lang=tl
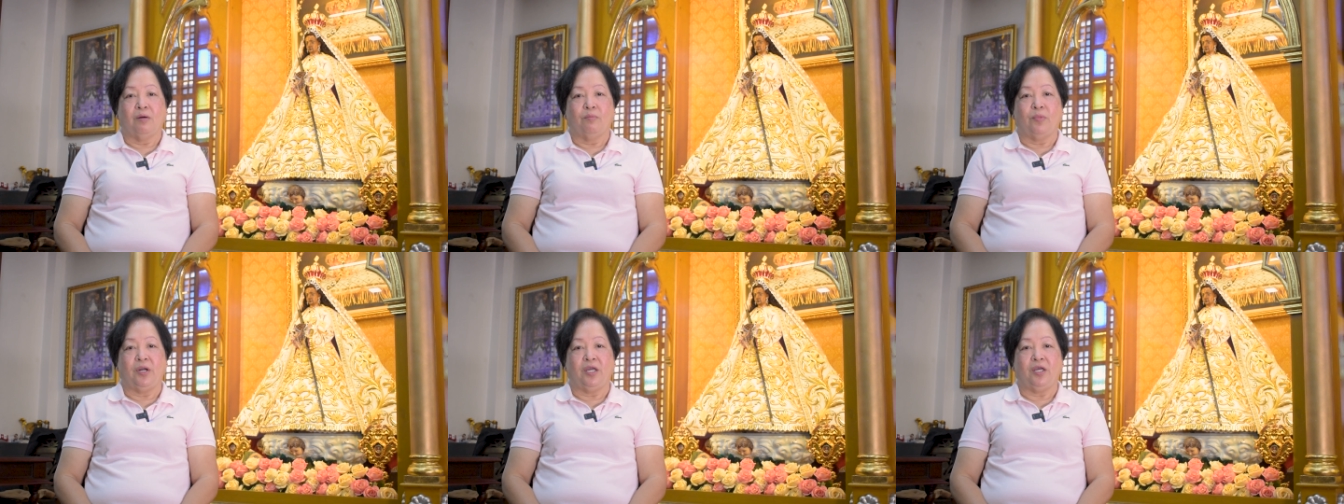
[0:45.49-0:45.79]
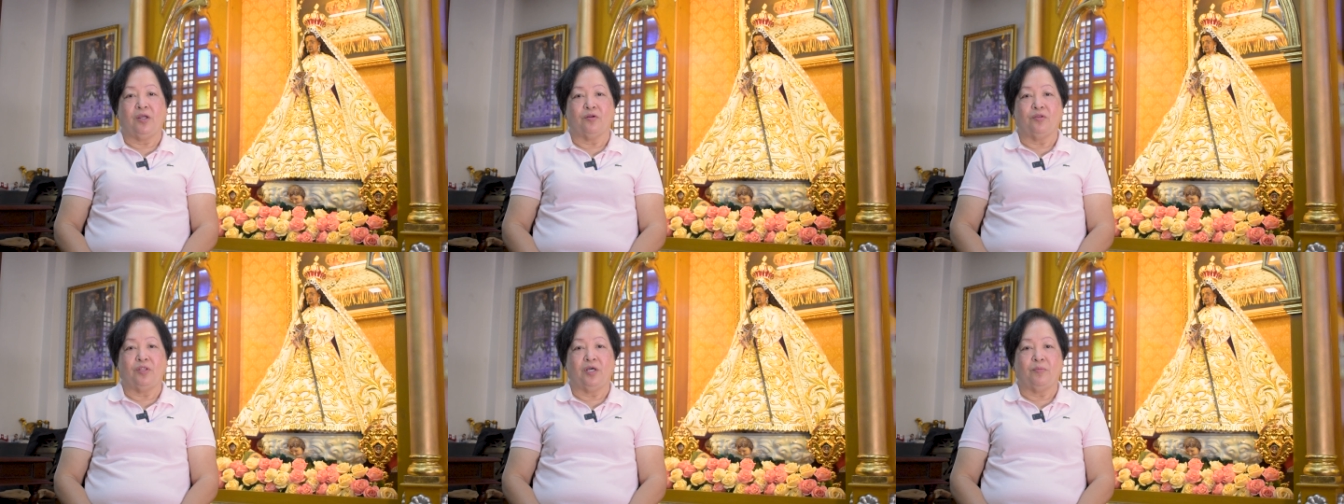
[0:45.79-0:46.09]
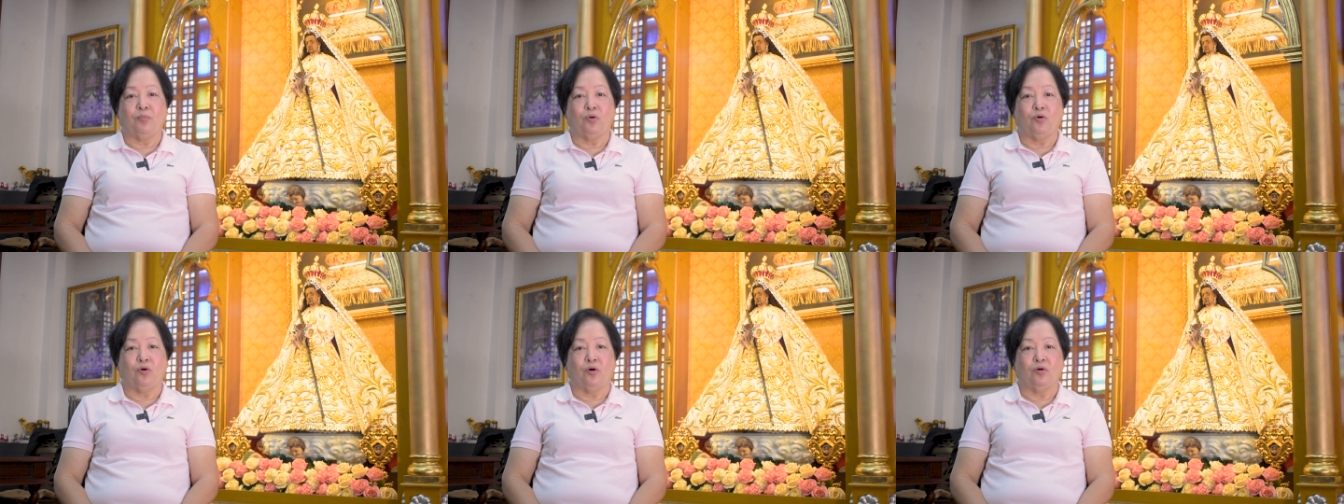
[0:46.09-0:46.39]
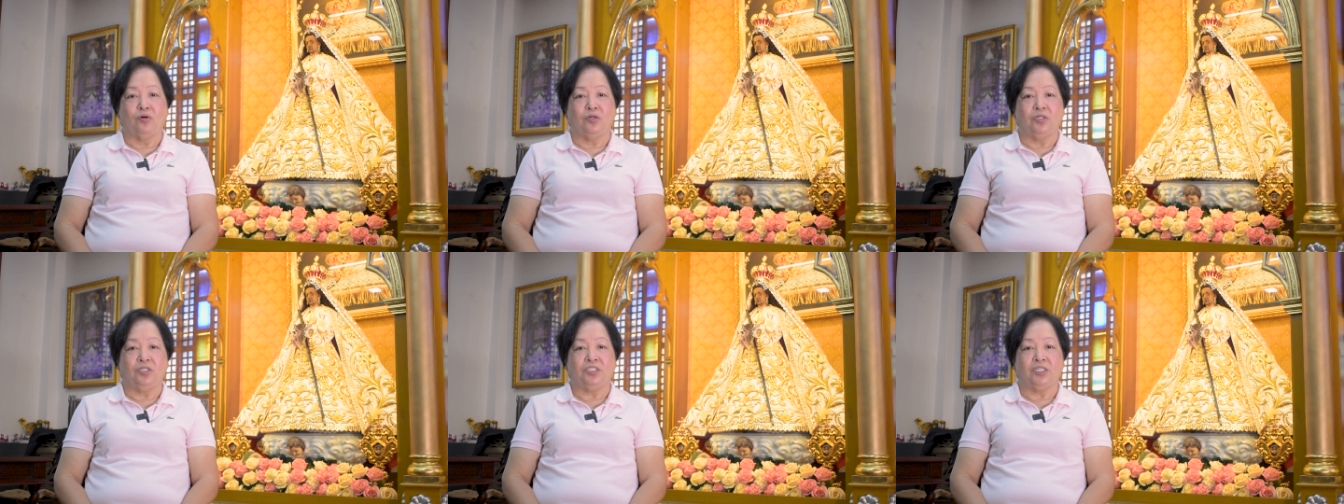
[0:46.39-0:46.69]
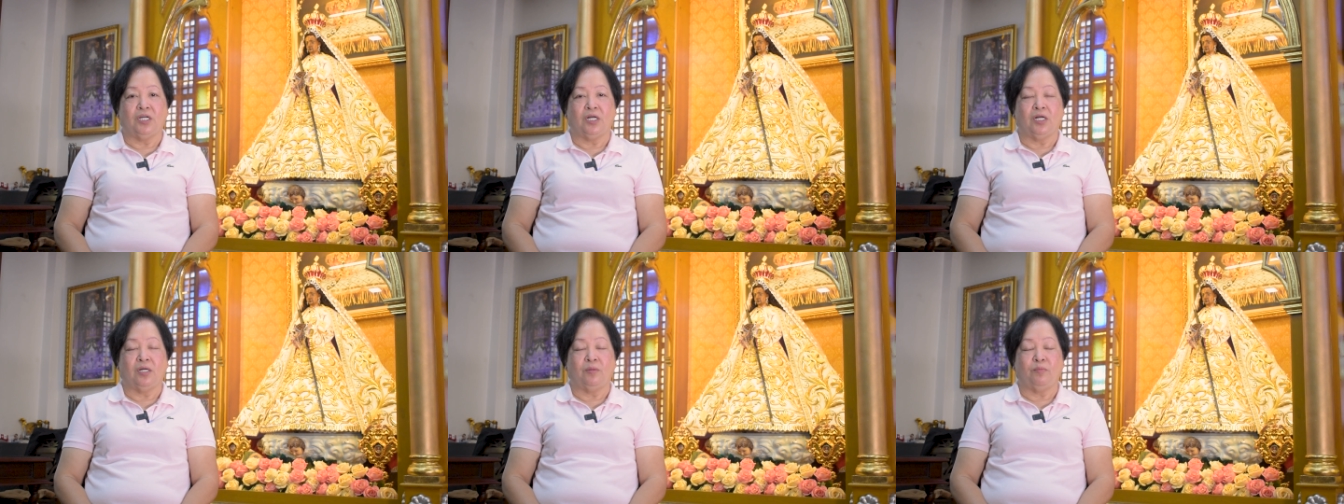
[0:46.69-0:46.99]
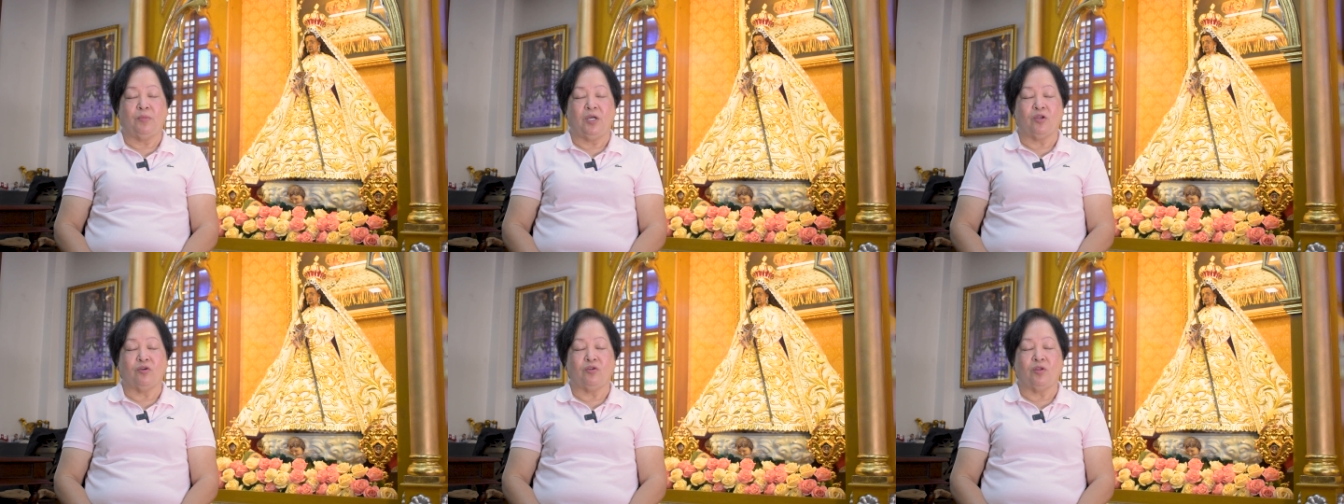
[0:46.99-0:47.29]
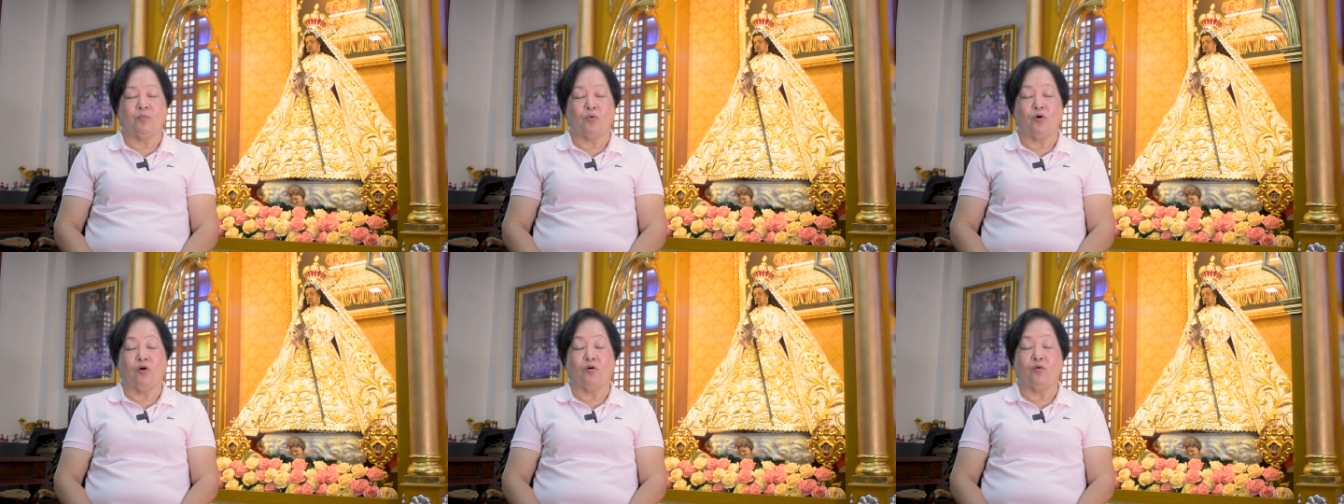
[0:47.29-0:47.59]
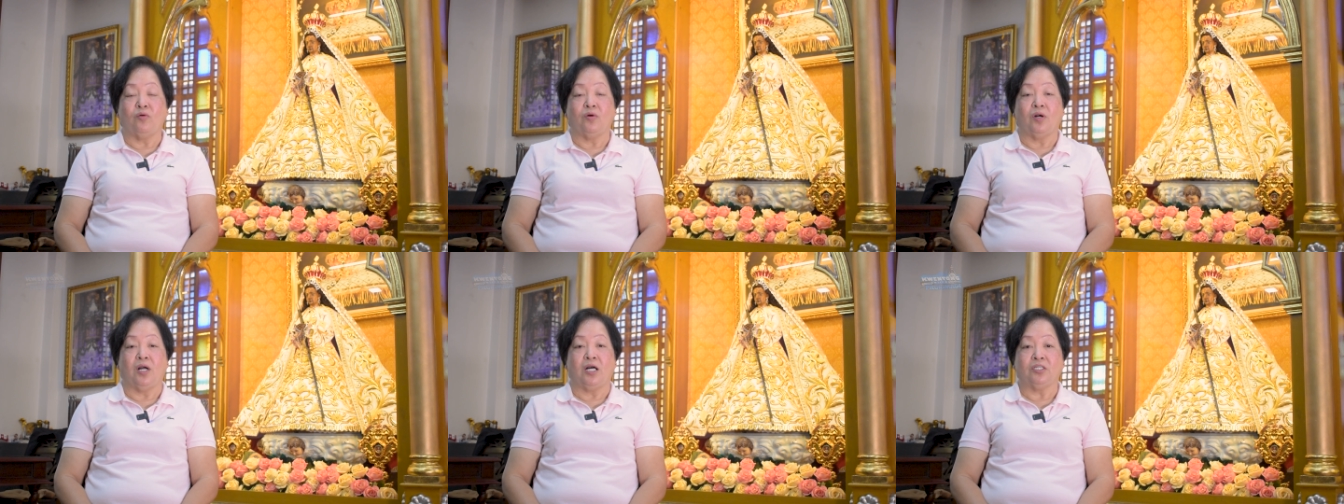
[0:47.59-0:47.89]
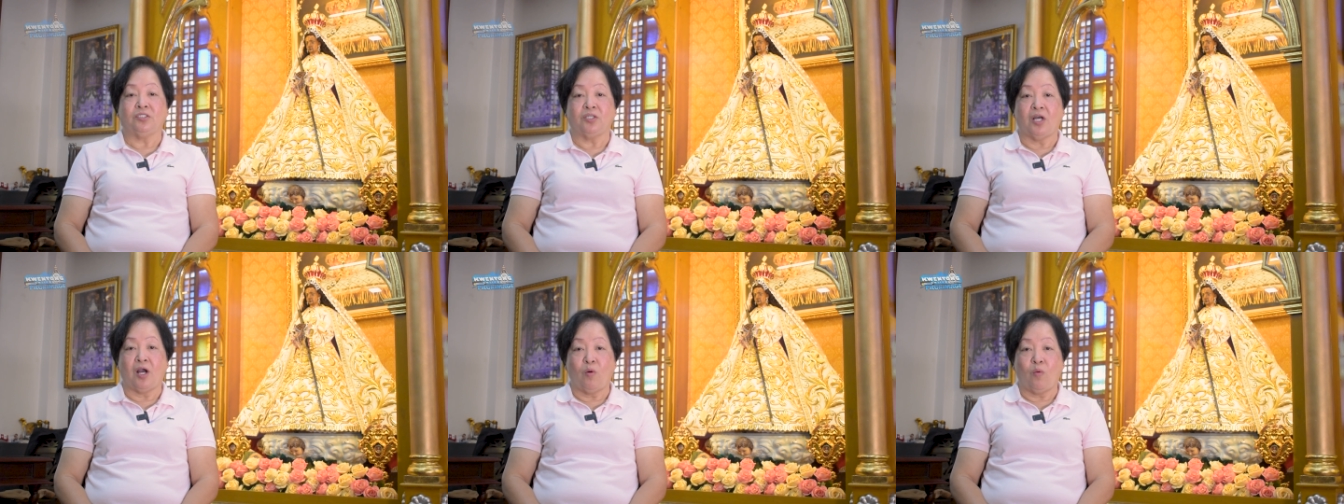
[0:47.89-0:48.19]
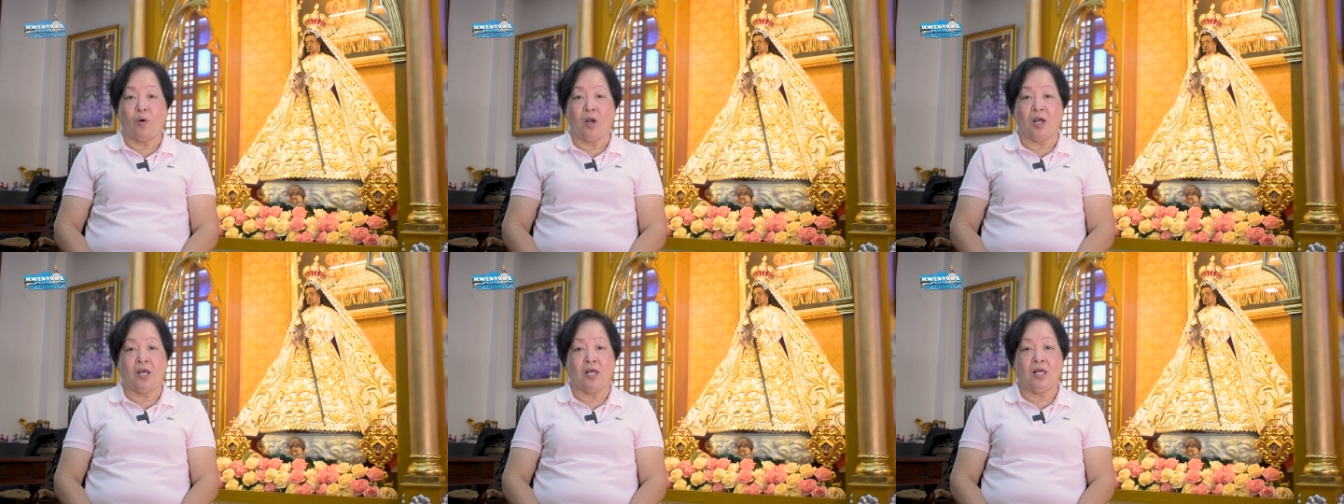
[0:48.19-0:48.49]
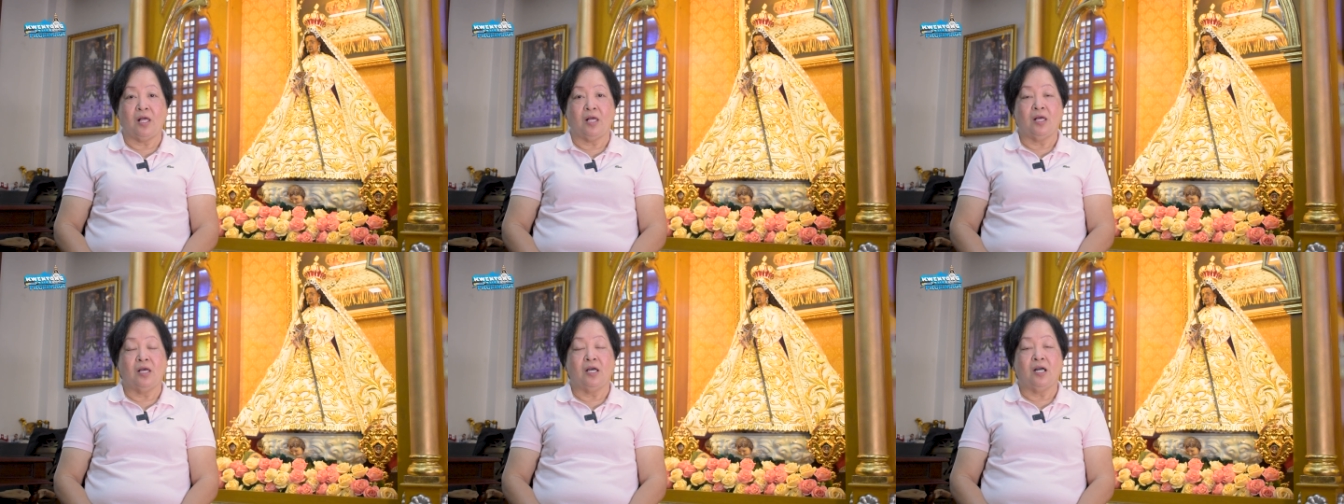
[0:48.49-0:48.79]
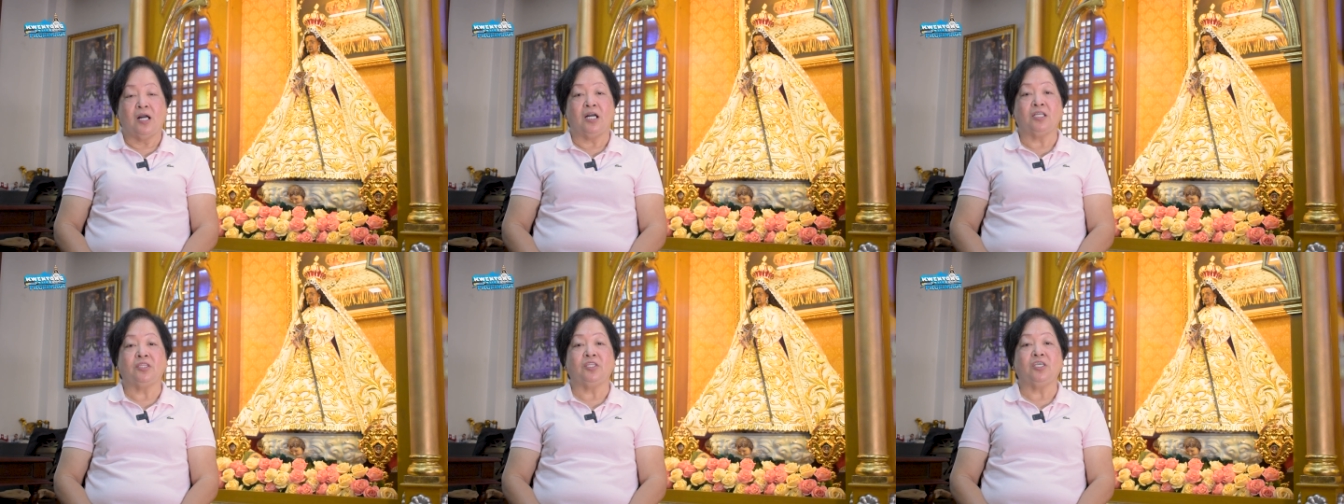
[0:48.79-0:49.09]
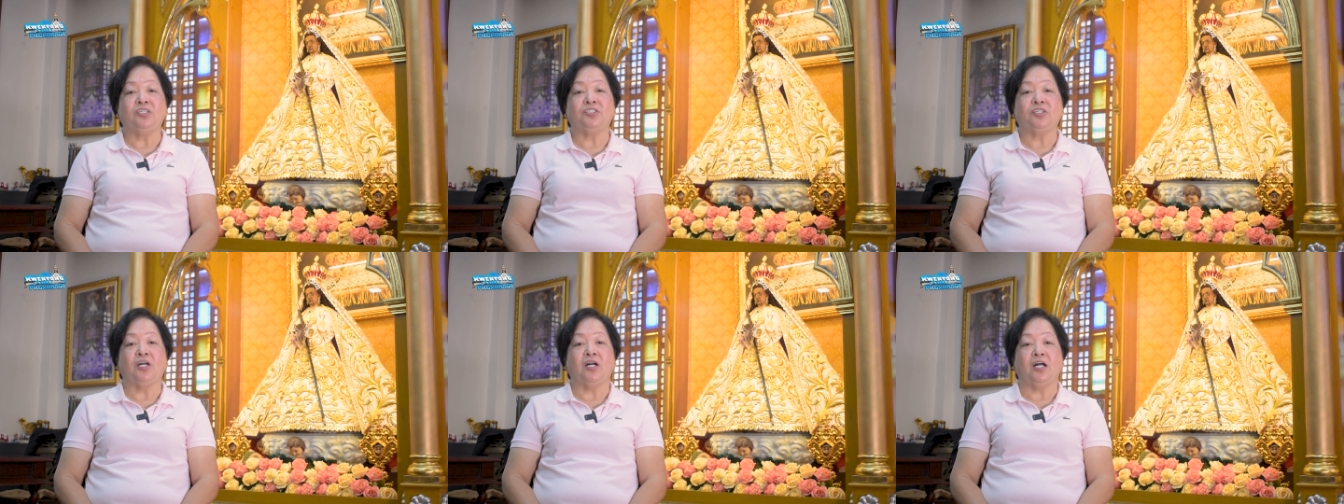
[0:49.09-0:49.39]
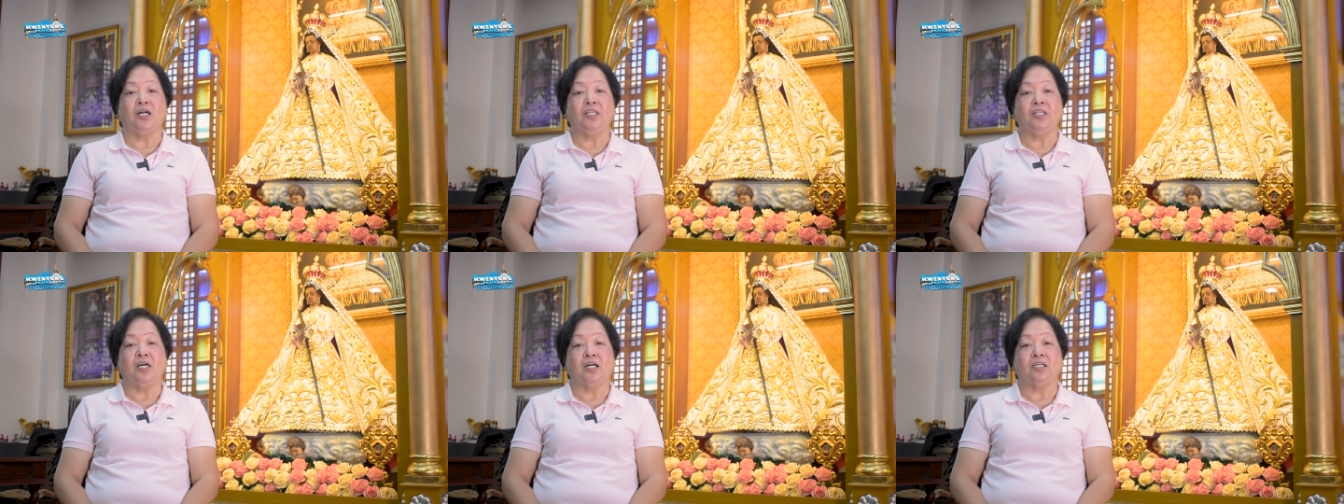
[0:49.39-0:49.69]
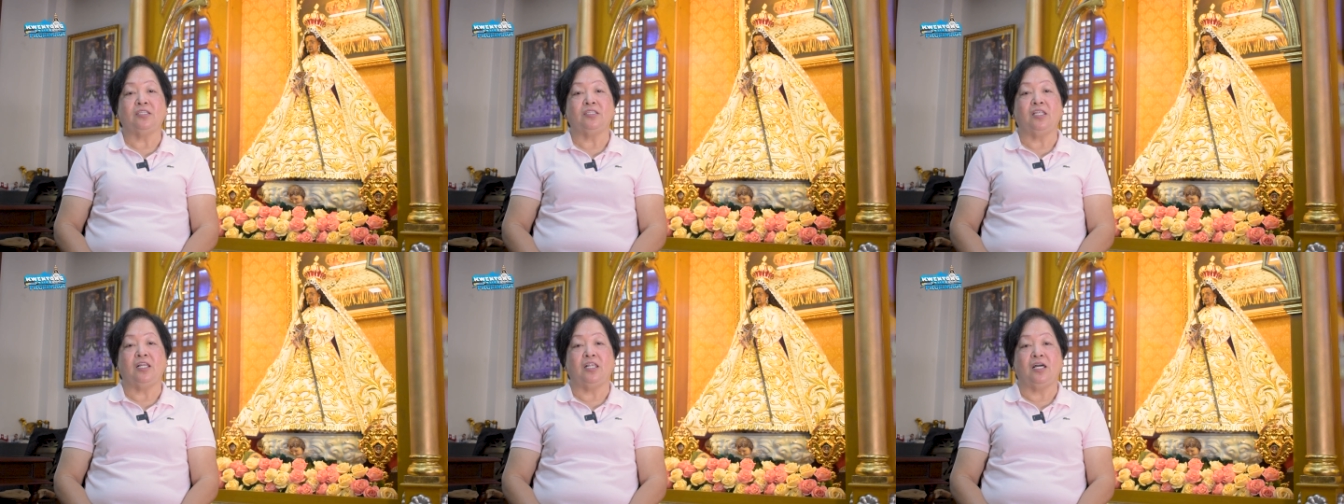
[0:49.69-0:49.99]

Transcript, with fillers: Mayroon na po ako isa, mayroon na po akong asawa at isang anak na